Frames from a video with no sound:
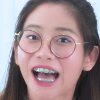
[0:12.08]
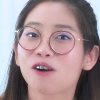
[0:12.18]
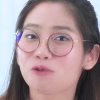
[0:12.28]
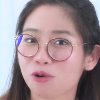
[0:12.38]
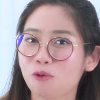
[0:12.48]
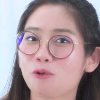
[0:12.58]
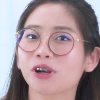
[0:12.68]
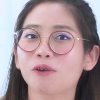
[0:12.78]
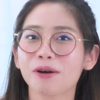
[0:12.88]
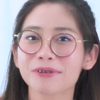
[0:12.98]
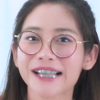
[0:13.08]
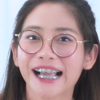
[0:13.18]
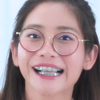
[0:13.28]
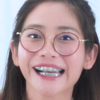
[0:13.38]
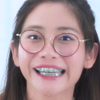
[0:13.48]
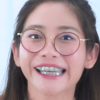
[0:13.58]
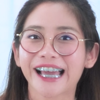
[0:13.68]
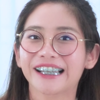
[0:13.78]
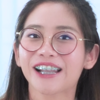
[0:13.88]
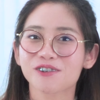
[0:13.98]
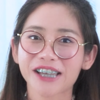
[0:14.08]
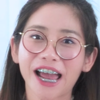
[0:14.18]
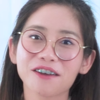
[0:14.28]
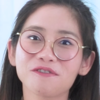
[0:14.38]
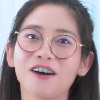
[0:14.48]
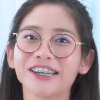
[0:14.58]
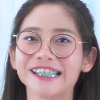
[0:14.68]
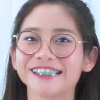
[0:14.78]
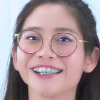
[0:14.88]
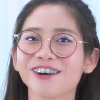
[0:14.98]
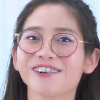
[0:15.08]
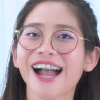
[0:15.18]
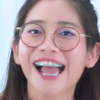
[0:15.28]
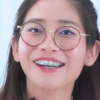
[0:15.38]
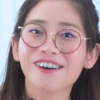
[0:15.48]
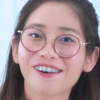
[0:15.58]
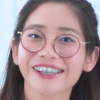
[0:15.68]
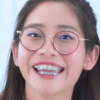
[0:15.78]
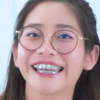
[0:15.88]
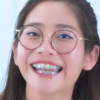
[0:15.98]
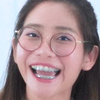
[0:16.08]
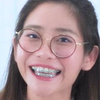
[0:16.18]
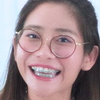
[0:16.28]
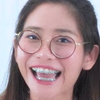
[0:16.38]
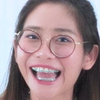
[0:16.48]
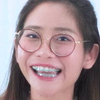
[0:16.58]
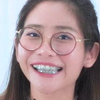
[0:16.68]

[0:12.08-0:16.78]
เรารู้นะว่าภาษาอังกฤษเนี่ยเราใช้ฟอนิกแล้วเราก็อ่านออกเขียนได้ง่า